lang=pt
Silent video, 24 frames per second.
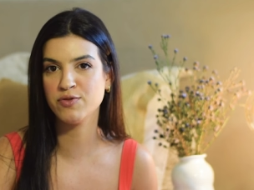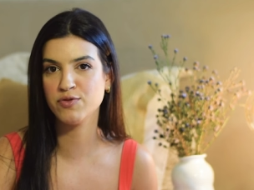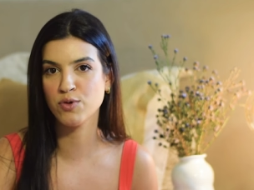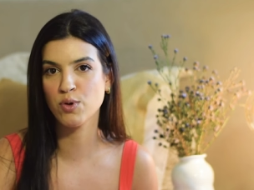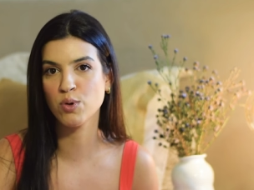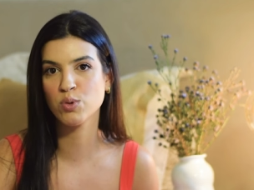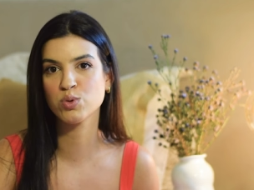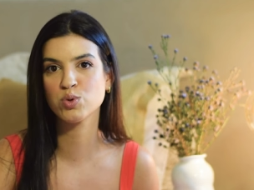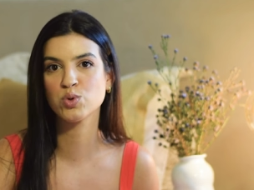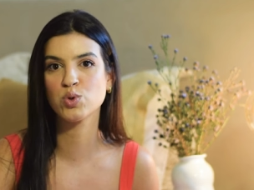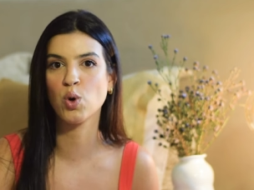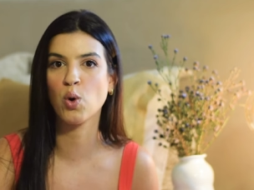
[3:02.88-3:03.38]

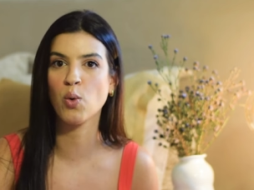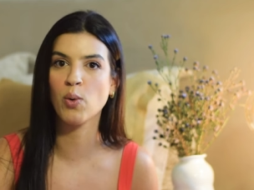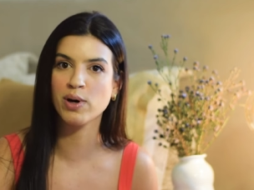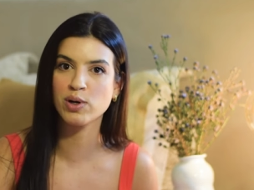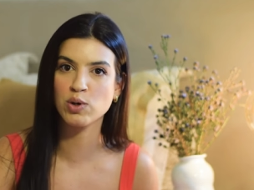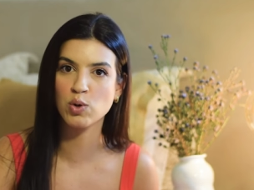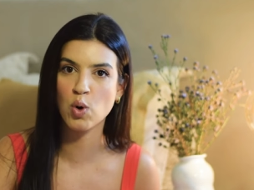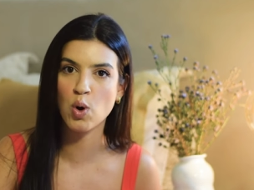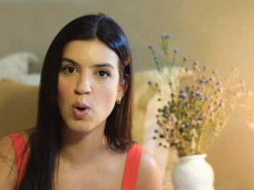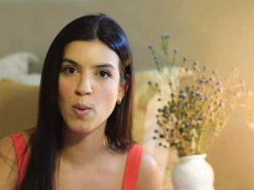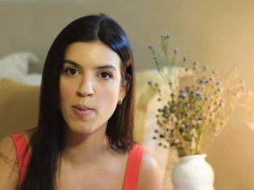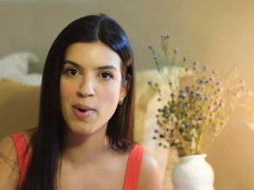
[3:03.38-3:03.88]
voltou a
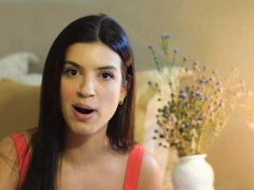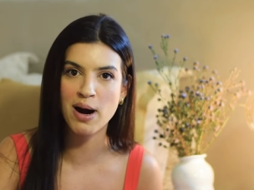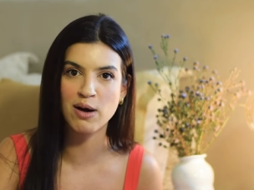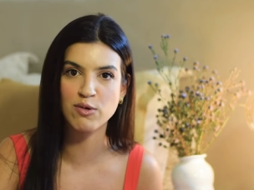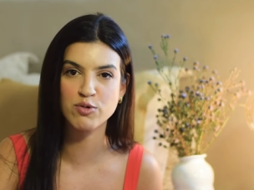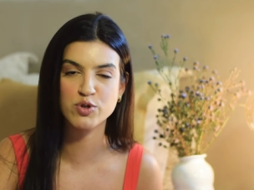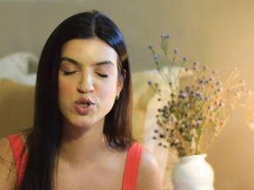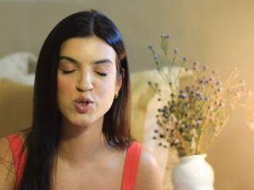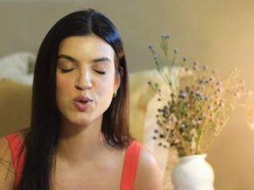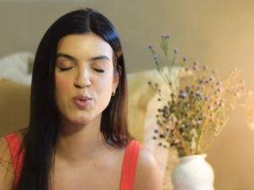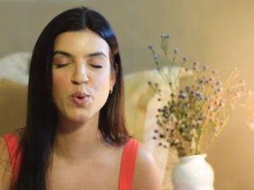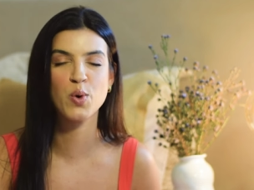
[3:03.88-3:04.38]
normal,
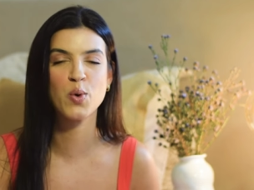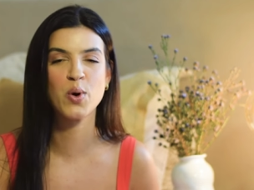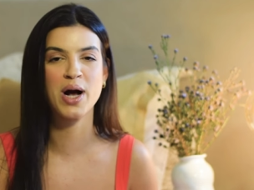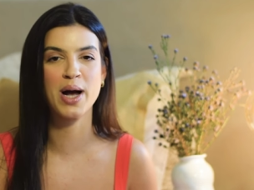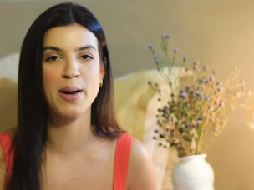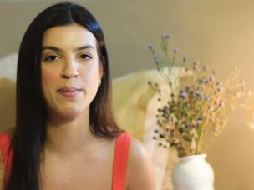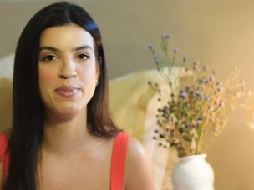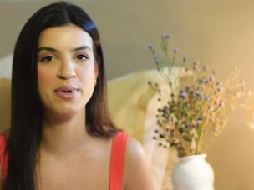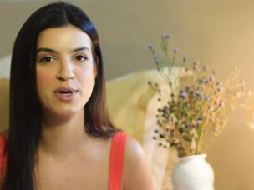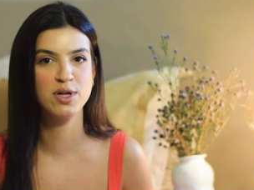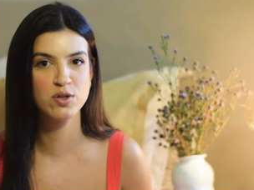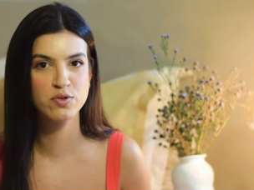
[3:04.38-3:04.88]
se o meu
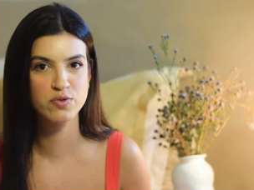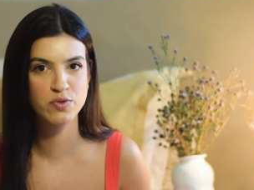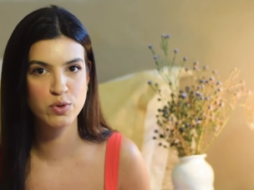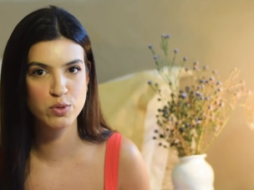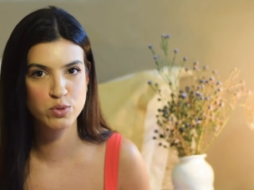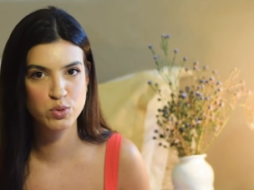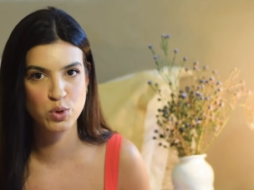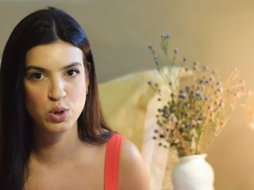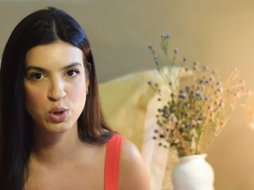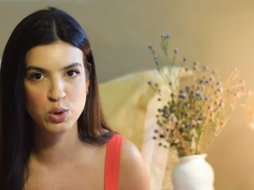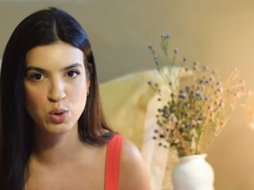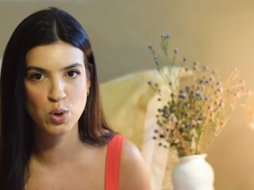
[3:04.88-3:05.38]
cabelo
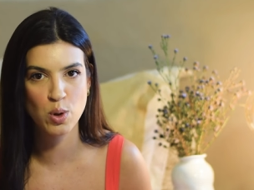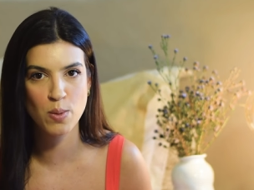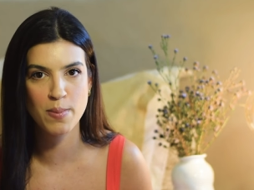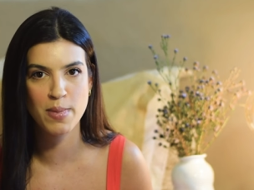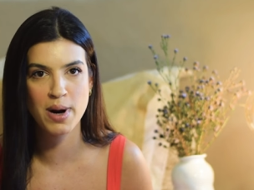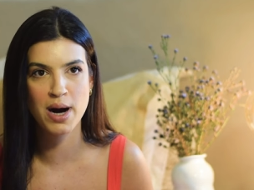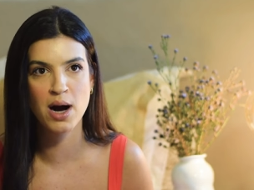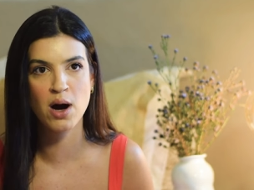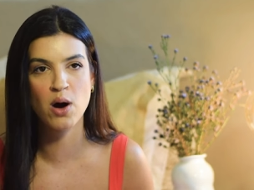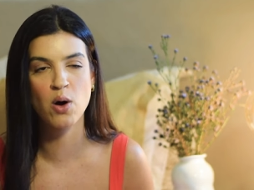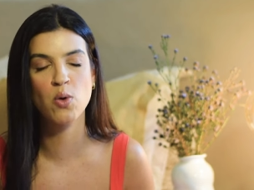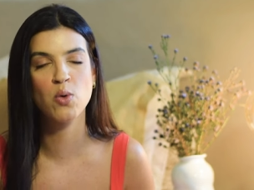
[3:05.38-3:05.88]
voltou a
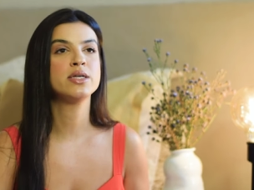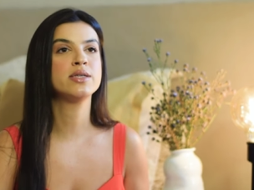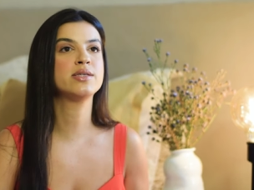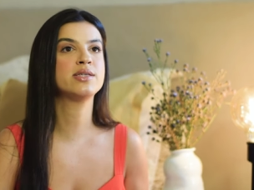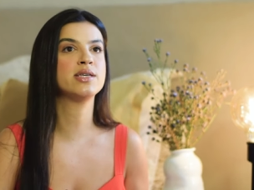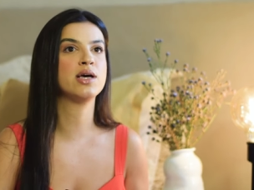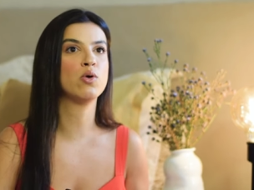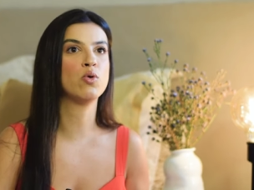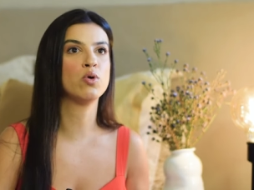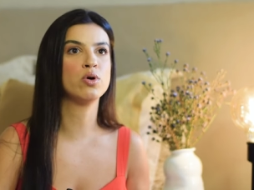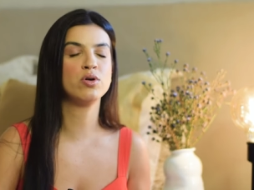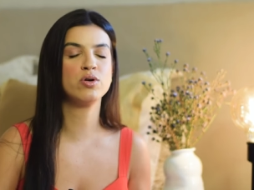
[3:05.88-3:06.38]
normal, se
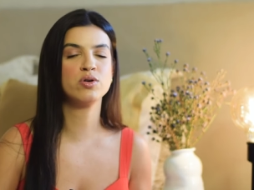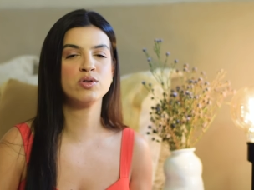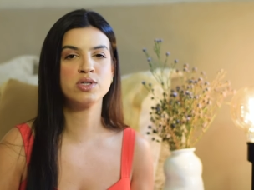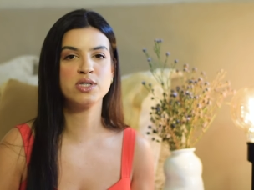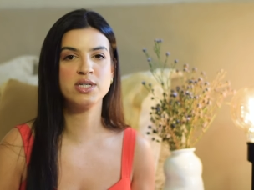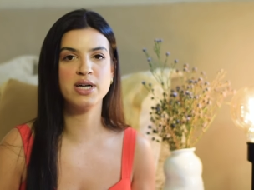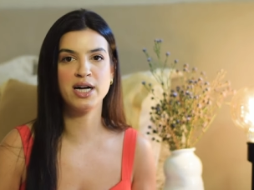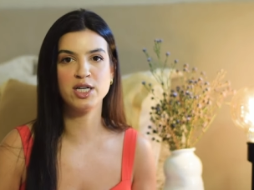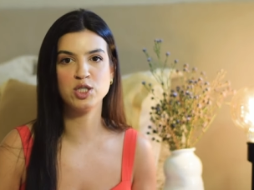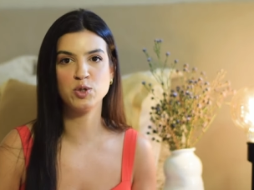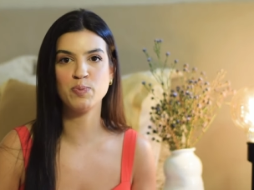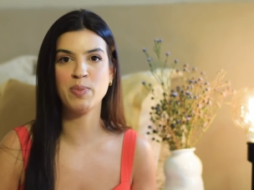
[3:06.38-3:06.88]
a oleosidade
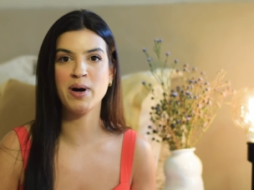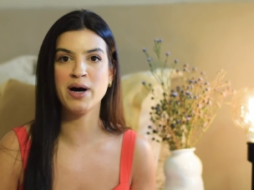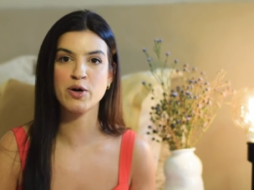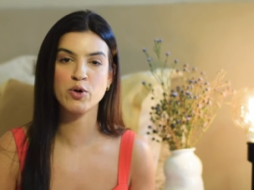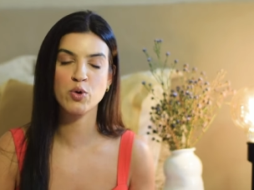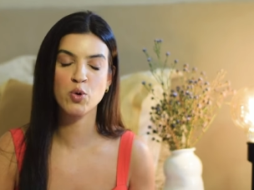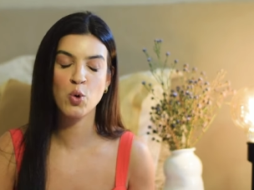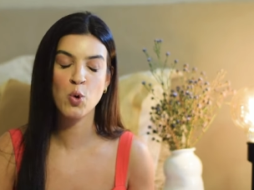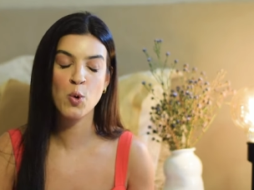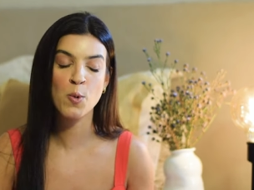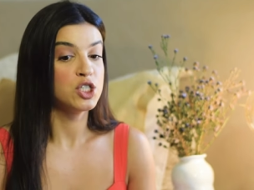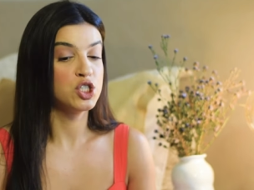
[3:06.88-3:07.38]
curiosidade parou.